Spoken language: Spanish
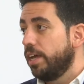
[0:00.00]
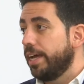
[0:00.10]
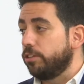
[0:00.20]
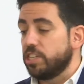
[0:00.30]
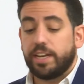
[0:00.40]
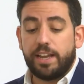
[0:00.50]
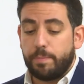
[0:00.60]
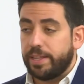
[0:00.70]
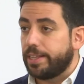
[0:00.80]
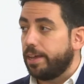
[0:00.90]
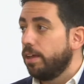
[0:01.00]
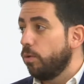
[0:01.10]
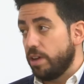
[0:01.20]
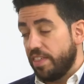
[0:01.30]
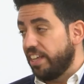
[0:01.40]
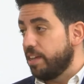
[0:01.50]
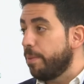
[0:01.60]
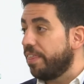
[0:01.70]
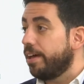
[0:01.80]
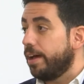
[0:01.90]
Entonces, generalmente, una vez que se
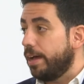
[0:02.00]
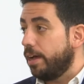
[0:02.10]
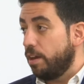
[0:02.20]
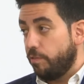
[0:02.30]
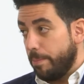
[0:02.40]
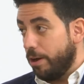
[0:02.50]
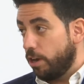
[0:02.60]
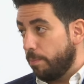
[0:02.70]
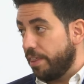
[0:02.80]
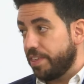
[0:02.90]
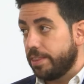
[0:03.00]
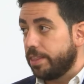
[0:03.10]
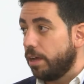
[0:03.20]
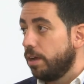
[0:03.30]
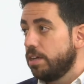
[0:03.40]
empieza el fármaco en el paciente,